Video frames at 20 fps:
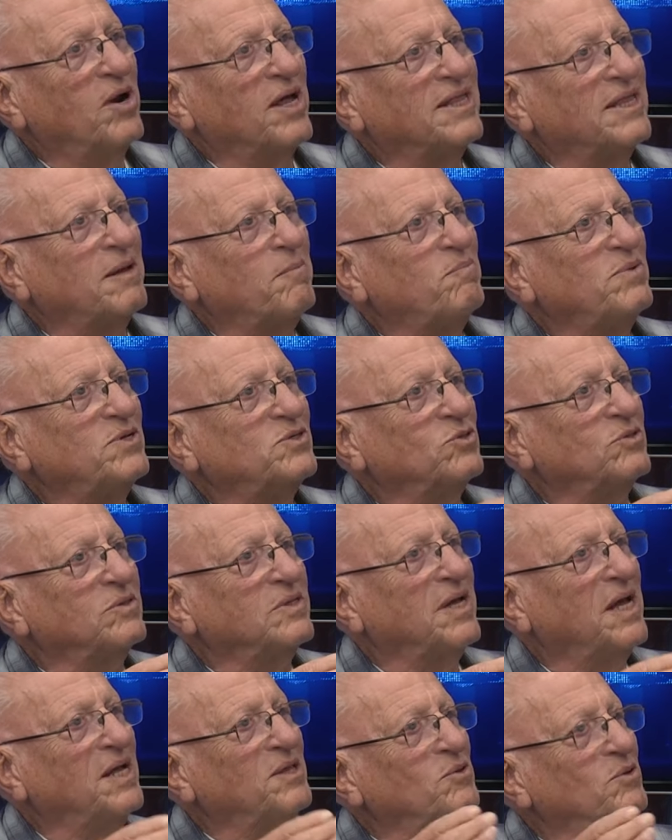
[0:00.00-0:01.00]
la está
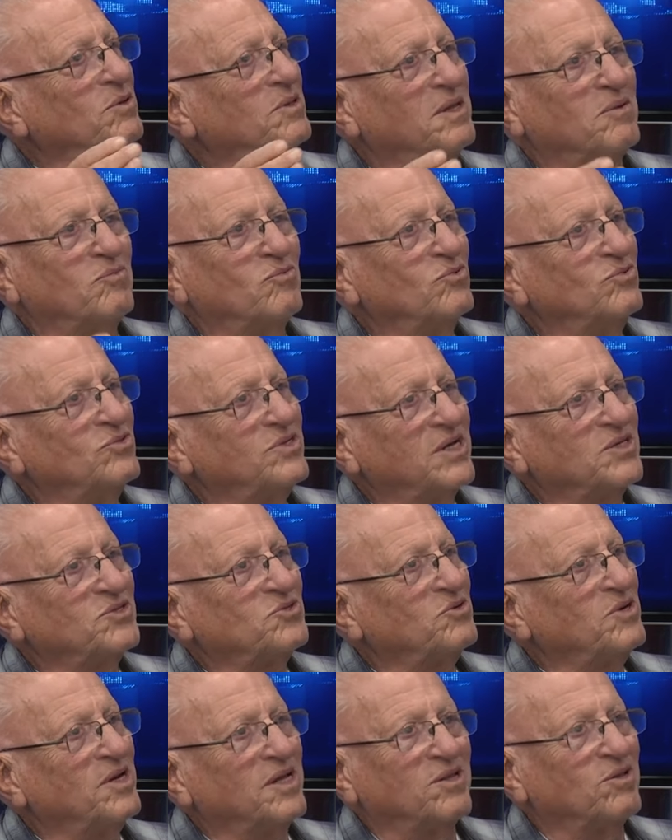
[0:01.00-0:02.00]
pisoteando este
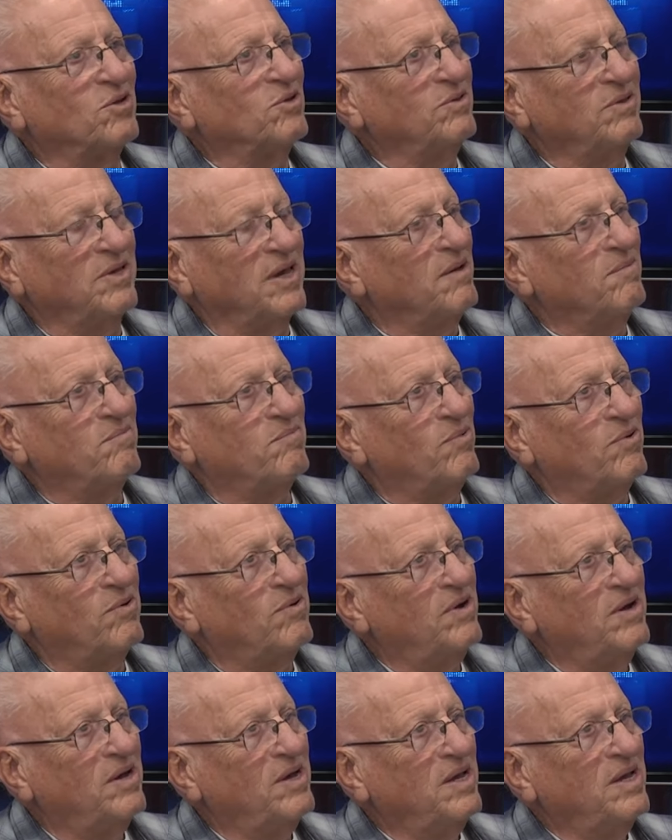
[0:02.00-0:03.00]
muchacho en estos
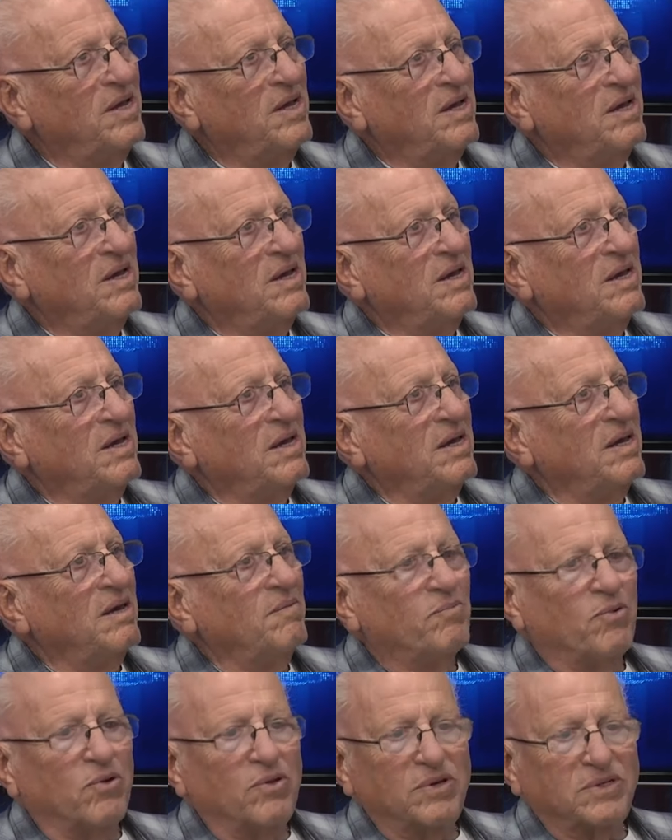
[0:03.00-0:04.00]
tiempos. Y
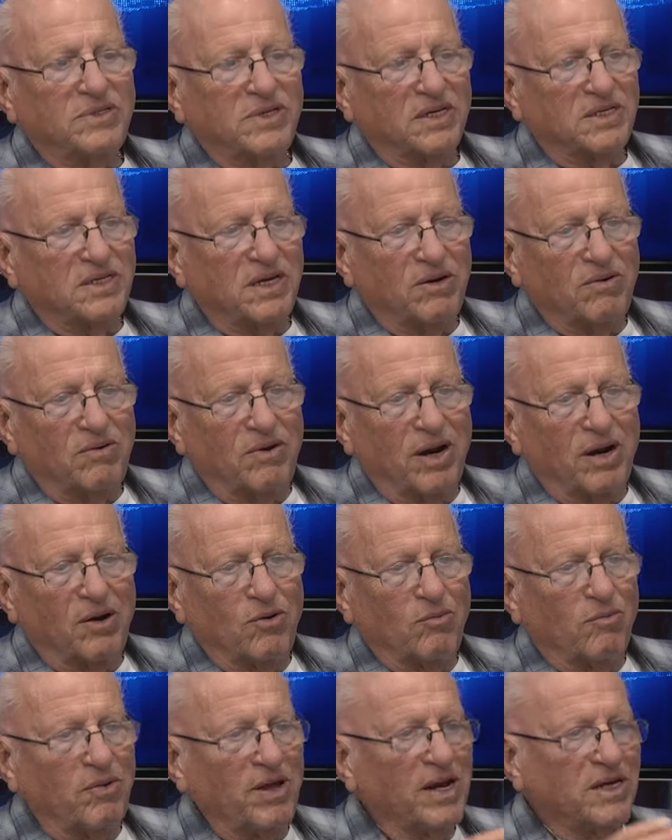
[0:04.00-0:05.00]
podés hacer una
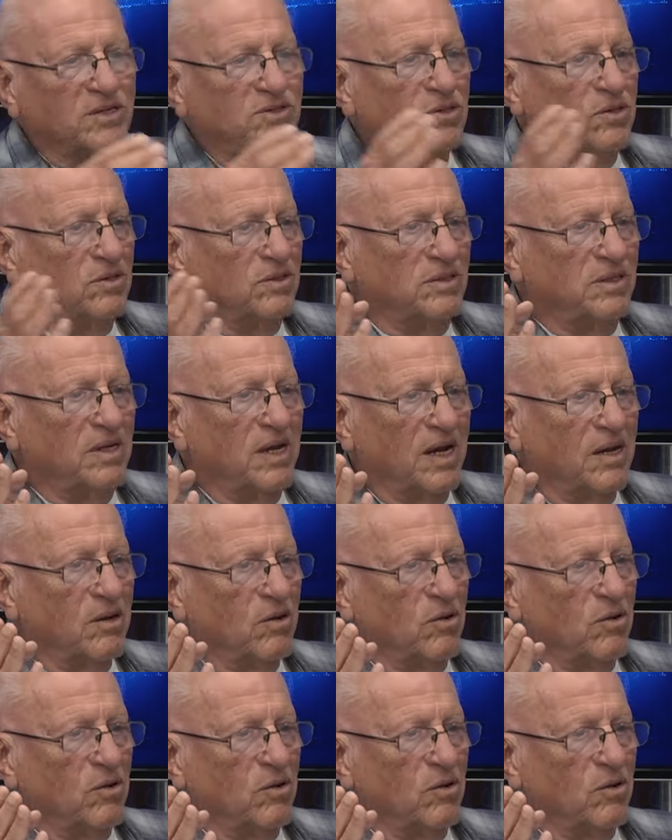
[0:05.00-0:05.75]
enumeración de las